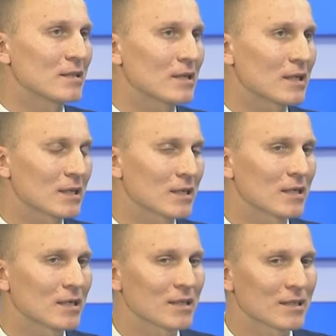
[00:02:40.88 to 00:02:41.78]
как
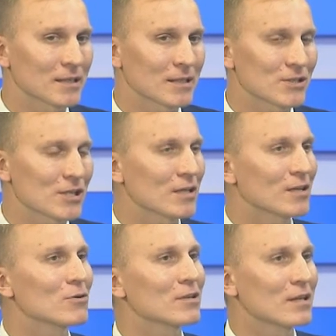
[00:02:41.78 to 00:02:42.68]
э, житель
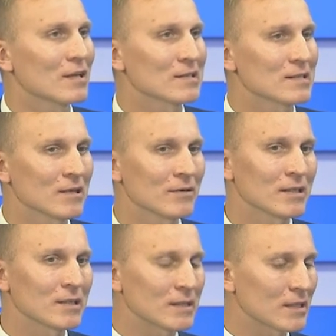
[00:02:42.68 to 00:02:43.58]
города
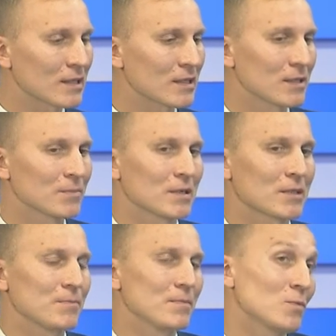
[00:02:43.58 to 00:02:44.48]
Ярославля, хотел бы
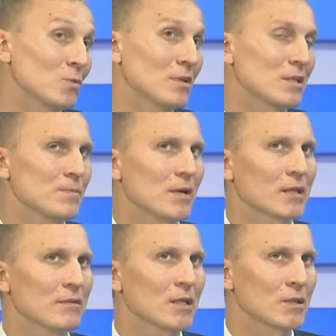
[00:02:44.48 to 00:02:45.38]
от, ну, для себя
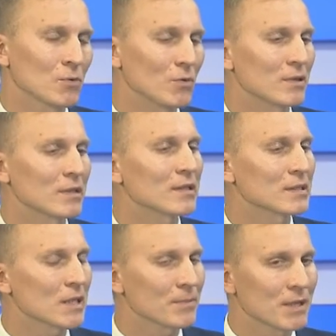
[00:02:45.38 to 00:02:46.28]
ответить. Ну, на
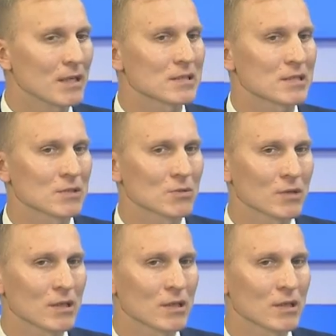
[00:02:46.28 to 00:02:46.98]
самом деле сезон